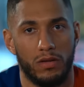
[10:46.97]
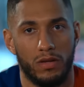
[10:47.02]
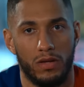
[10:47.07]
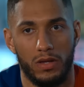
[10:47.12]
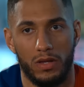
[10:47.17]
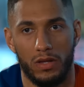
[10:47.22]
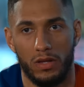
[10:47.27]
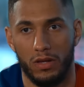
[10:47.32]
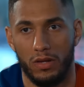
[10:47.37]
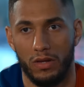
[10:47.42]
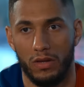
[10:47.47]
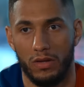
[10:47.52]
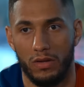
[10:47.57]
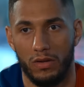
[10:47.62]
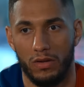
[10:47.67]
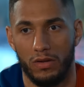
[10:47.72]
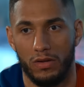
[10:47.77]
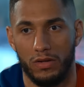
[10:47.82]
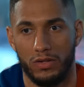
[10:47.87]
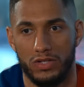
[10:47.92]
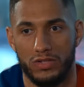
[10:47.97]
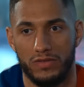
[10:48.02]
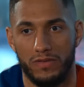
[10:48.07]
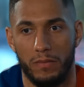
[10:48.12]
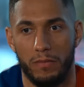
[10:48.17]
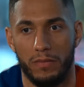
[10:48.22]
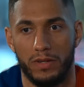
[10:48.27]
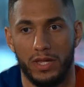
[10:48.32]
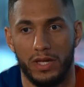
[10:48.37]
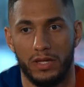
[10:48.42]
et je fais
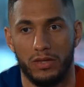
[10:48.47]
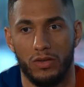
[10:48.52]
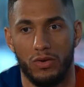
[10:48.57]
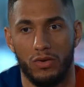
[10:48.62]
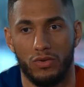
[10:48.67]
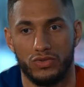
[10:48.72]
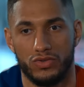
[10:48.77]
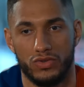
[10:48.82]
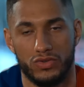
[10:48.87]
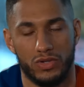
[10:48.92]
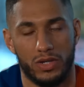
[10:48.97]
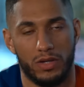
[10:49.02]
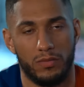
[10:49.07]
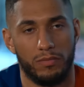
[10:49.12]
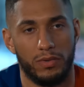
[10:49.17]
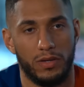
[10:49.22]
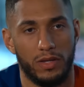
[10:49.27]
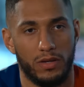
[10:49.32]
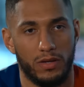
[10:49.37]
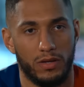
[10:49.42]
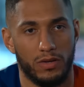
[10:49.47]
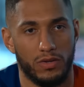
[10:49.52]
médaille d'or aux Jeux Olympiques